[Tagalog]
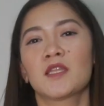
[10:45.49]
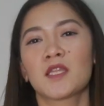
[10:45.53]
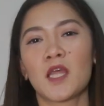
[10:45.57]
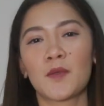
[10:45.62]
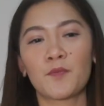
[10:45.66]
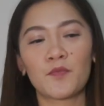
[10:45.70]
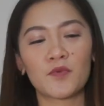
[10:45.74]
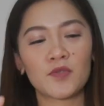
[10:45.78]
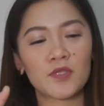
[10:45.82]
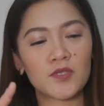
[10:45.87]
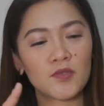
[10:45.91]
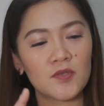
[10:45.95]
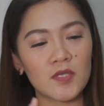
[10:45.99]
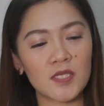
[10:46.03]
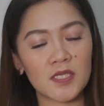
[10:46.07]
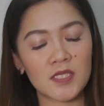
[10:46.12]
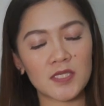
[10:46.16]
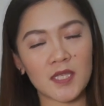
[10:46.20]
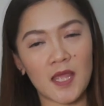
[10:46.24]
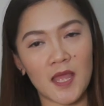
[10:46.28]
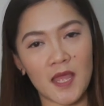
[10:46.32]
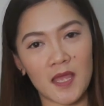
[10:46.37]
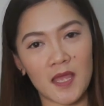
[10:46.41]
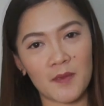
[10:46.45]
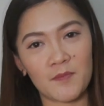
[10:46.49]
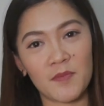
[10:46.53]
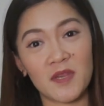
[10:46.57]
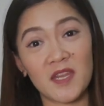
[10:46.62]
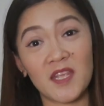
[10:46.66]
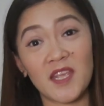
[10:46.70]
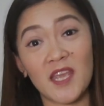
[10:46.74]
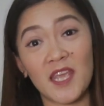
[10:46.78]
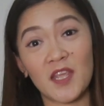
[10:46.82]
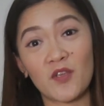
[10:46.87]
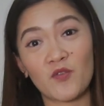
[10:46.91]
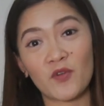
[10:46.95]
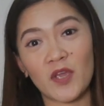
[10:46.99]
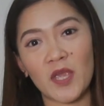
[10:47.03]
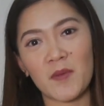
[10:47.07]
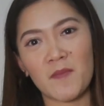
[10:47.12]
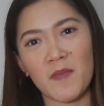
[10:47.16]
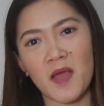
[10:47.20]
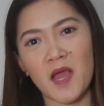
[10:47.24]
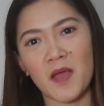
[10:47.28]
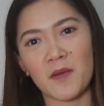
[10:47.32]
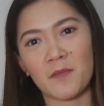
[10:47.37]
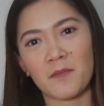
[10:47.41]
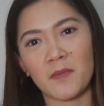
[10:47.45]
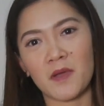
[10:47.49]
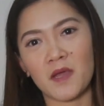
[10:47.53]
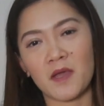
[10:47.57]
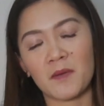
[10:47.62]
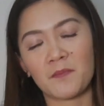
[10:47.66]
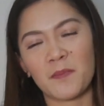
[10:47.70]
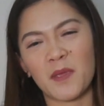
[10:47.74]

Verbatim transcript: Tapos yung isa, binigay ko kay mama